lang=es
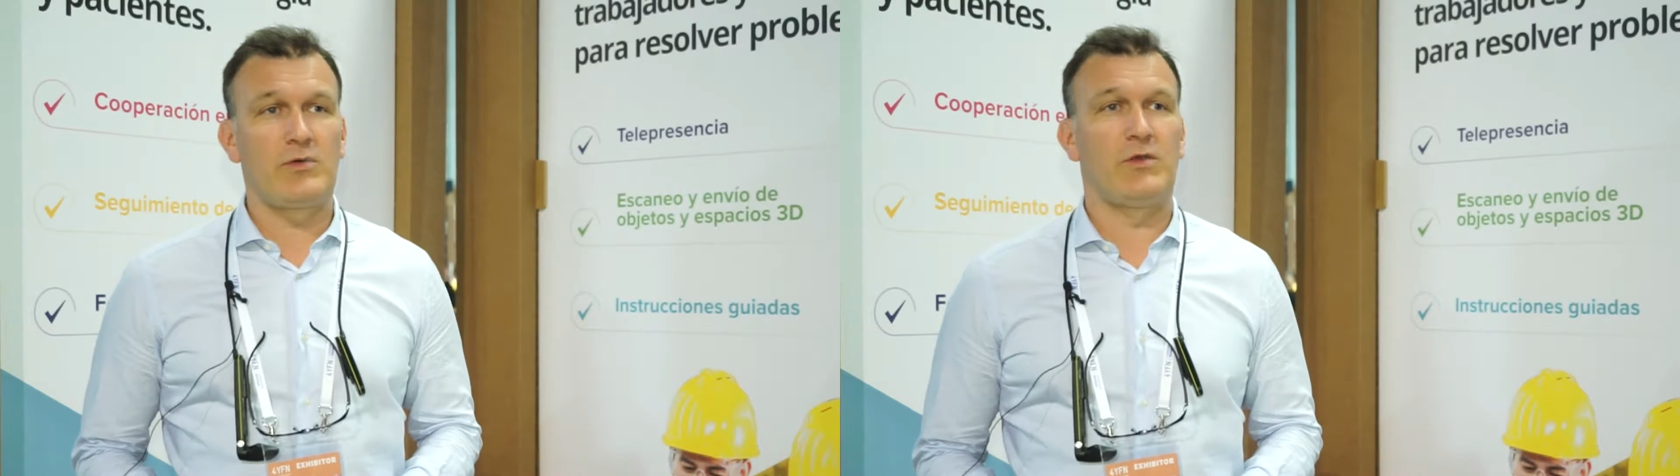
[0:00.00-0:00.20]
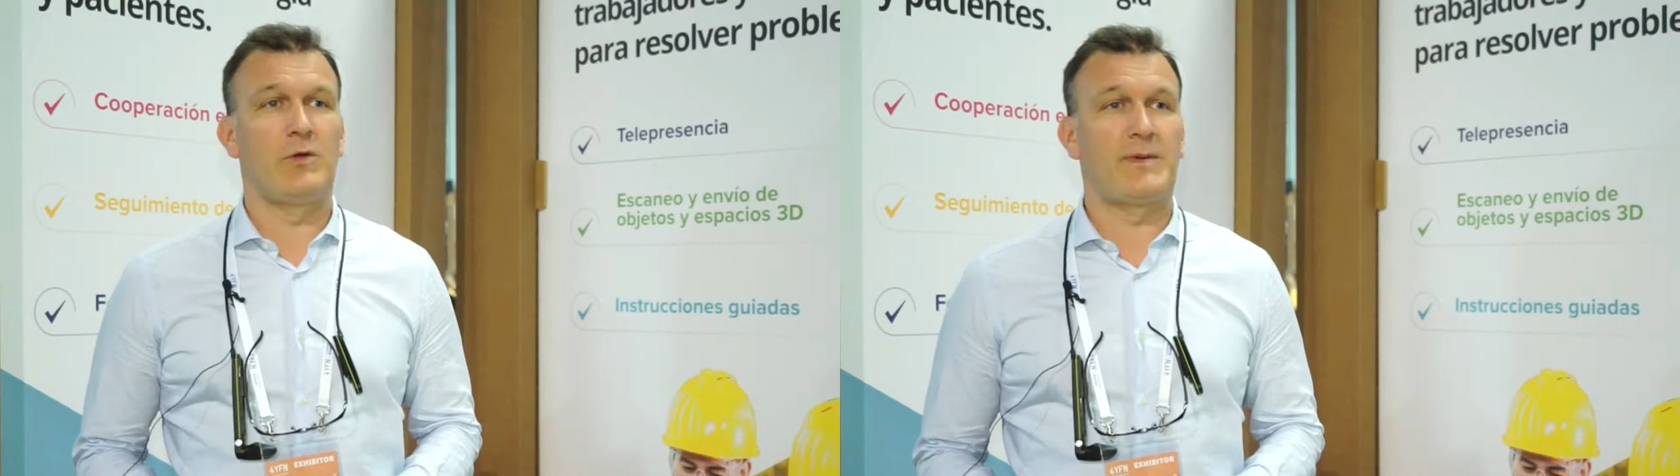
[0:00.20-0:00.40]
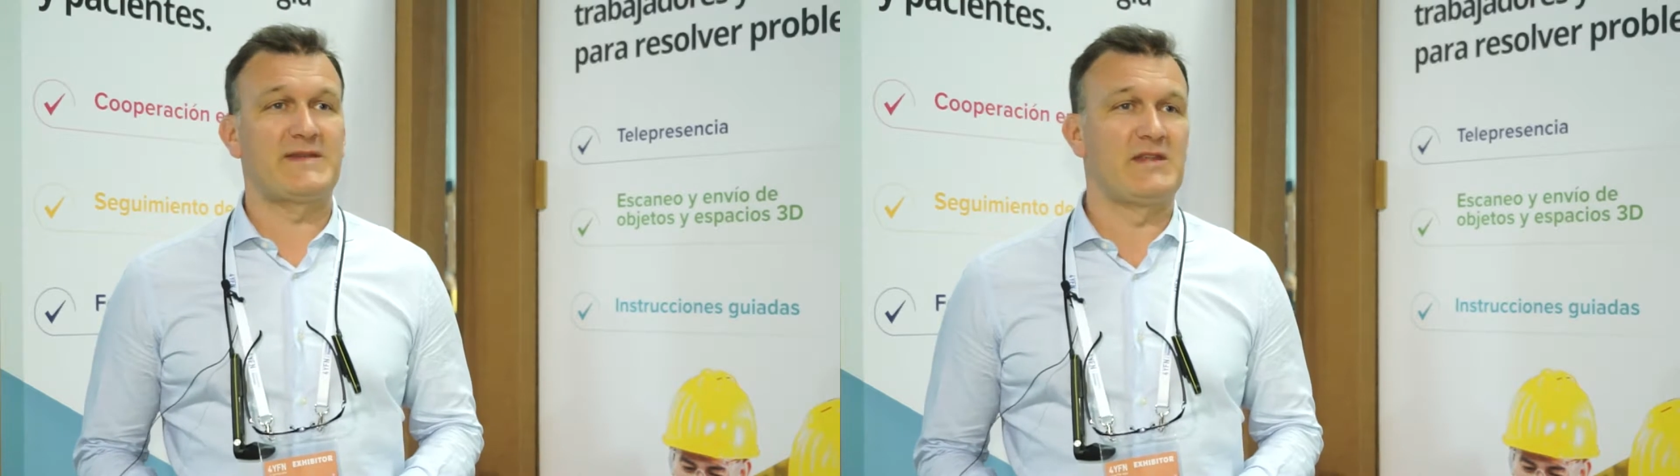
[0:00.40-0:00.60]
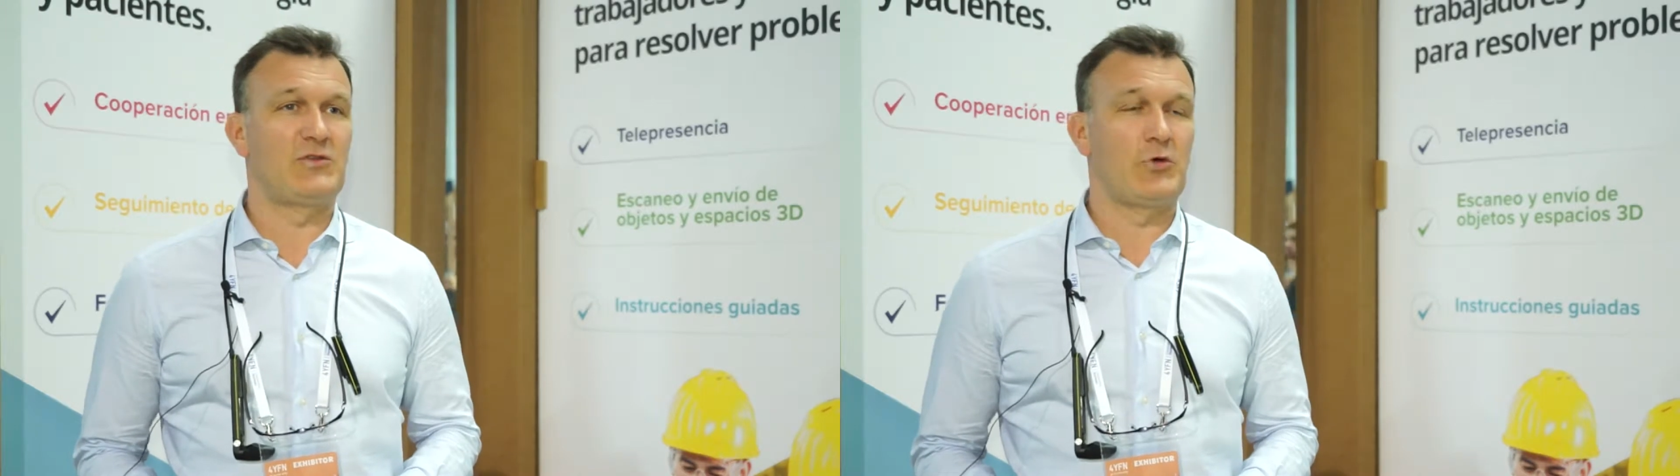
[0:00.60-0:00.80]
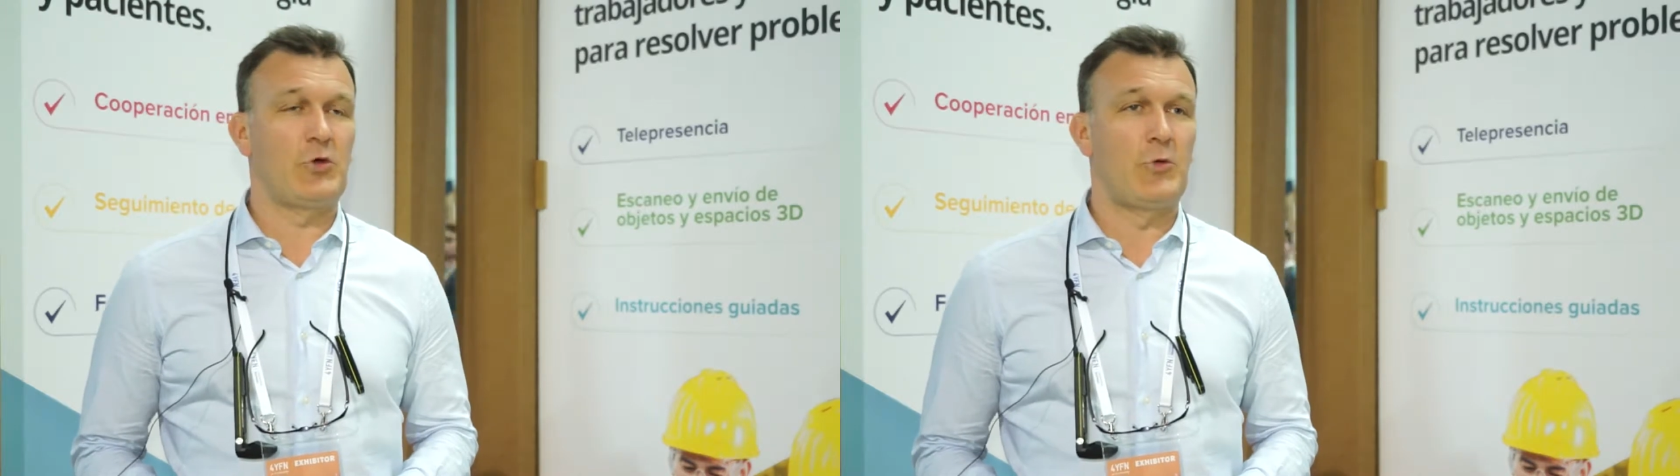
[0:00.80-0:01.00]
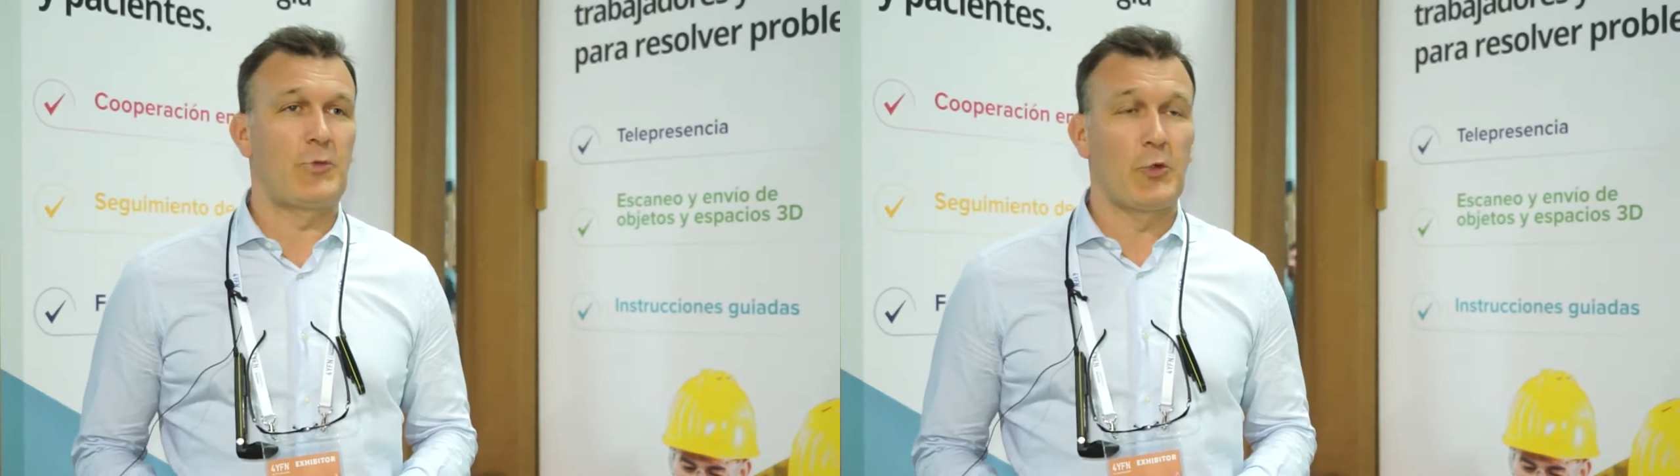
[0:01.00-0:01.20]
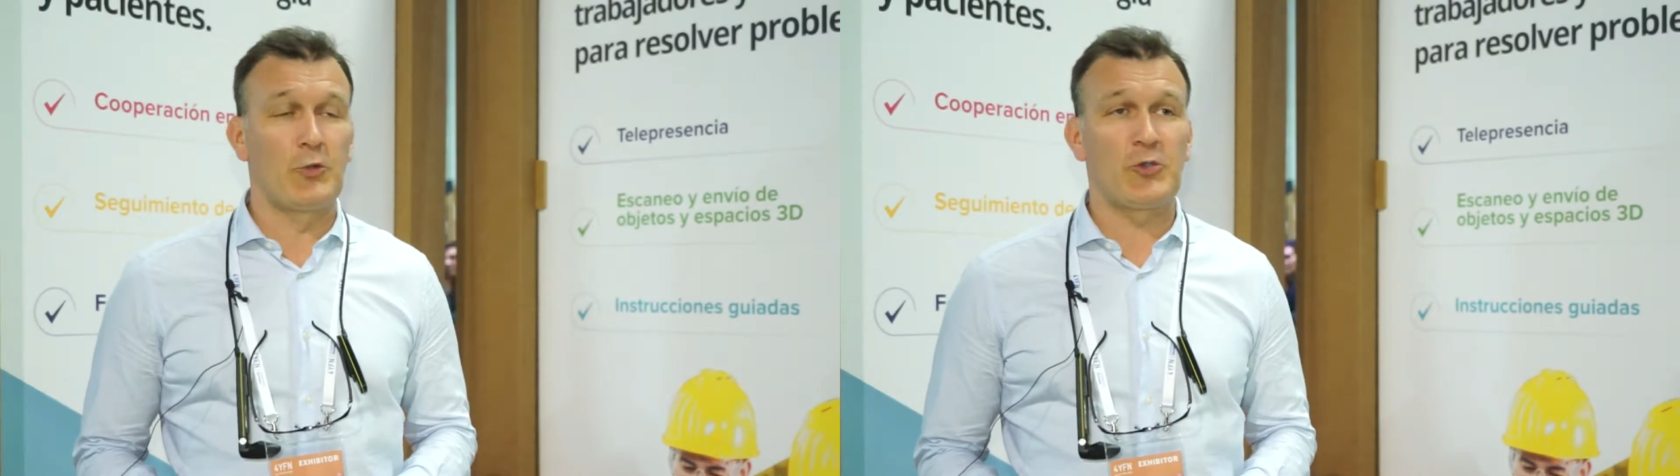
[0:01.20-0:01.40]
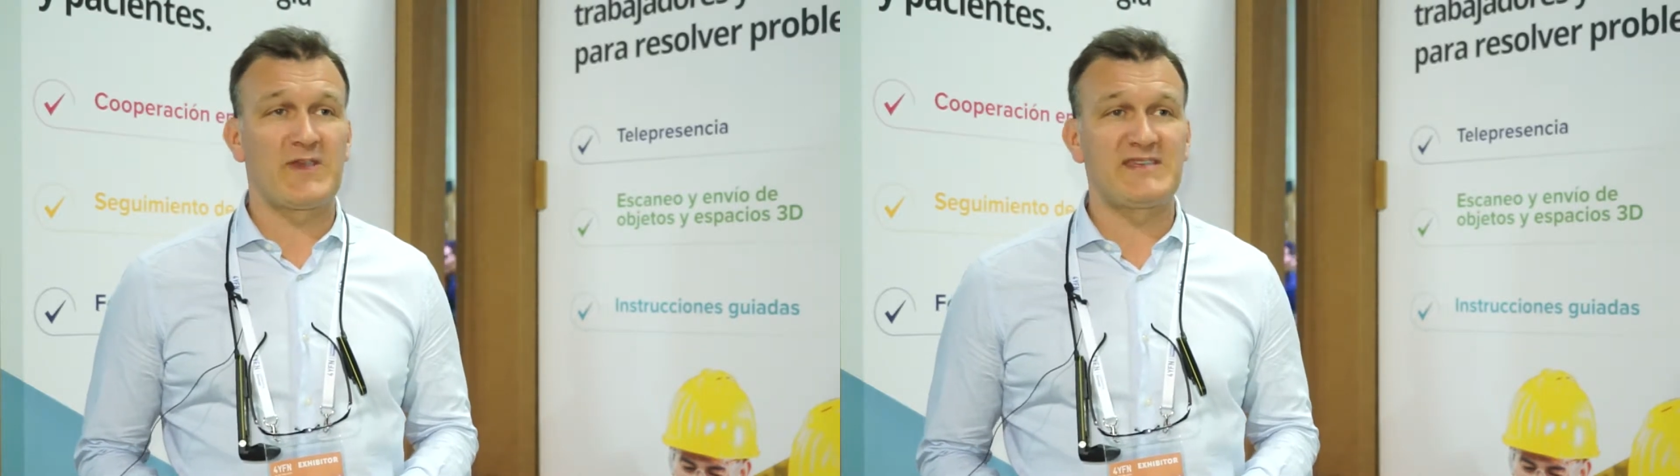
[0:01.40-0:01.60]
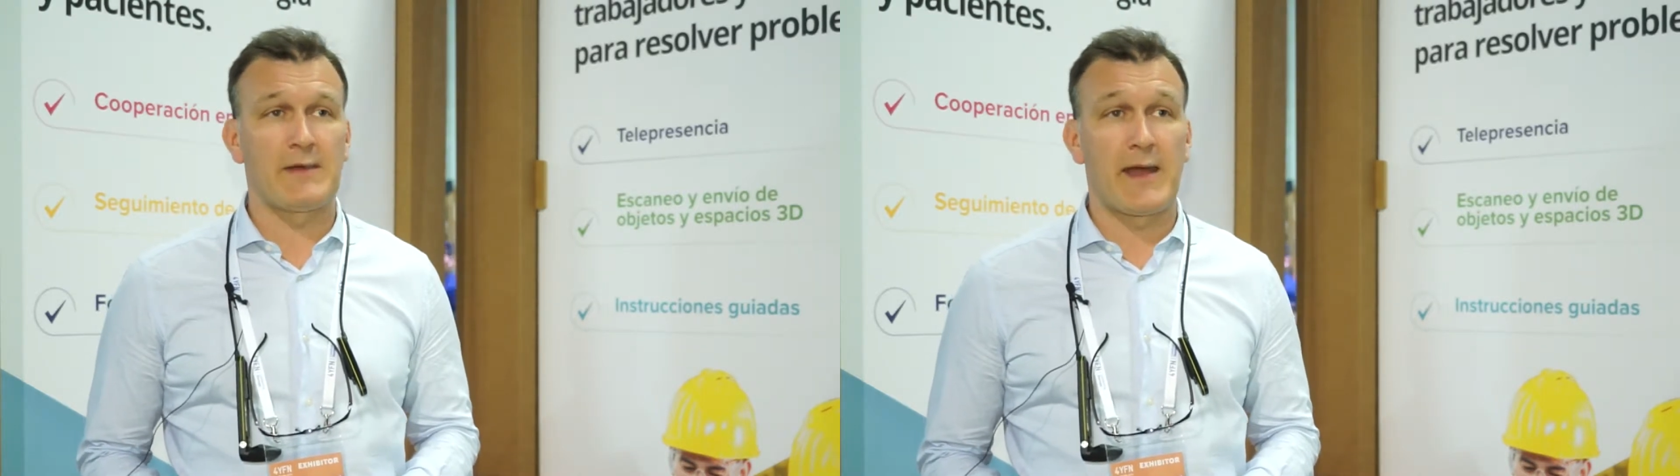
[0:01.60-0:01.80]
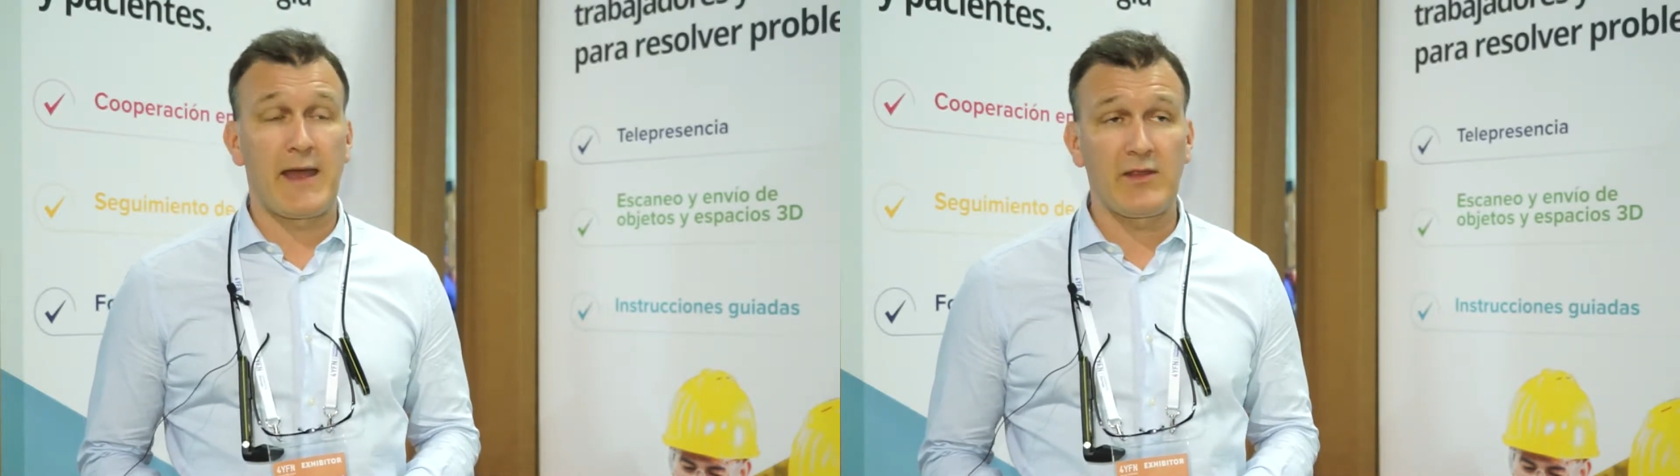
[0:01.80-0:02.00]
yo presento un producto que se
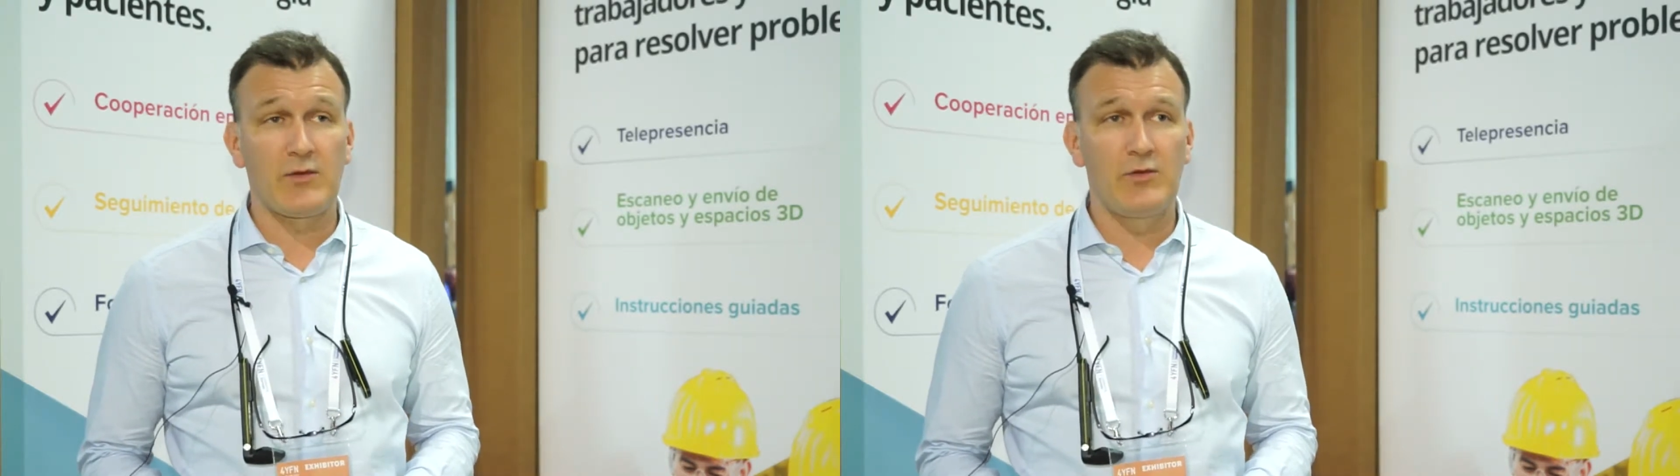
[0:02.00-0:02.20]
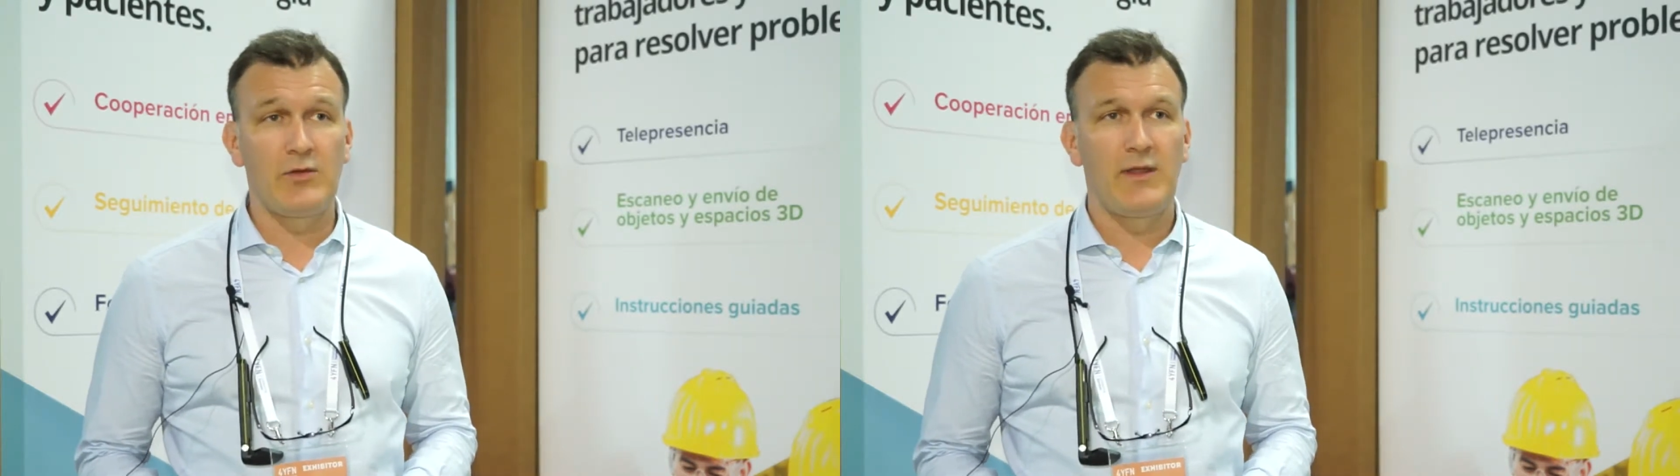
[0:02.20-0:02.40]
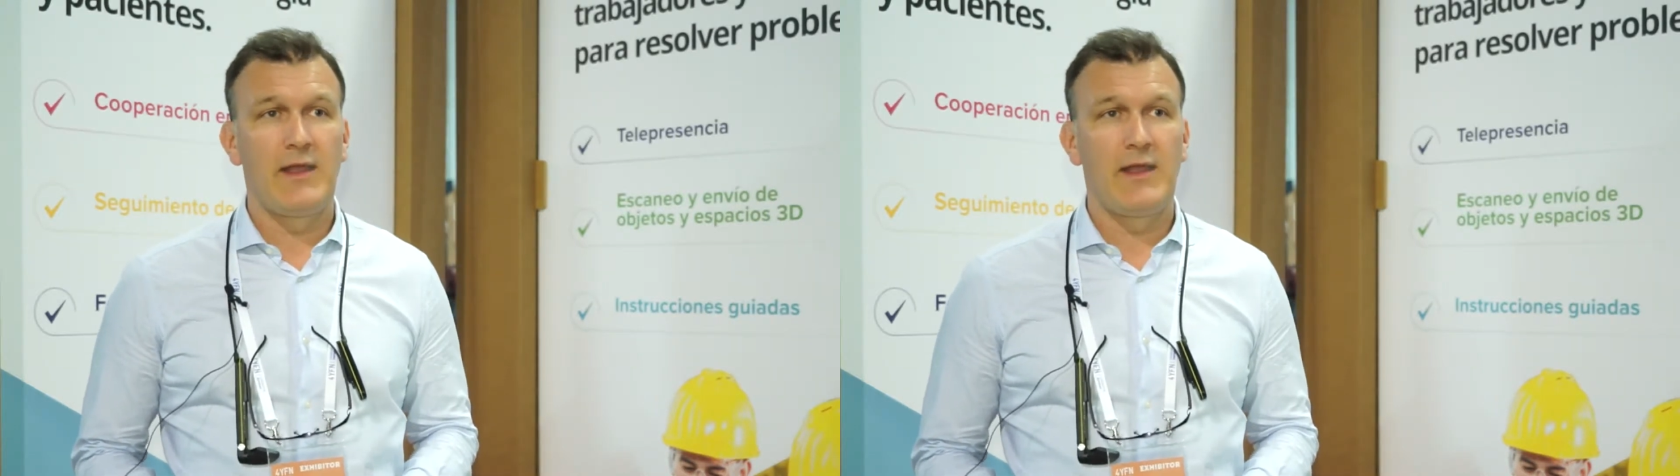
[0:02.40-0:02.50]
llama Haidu.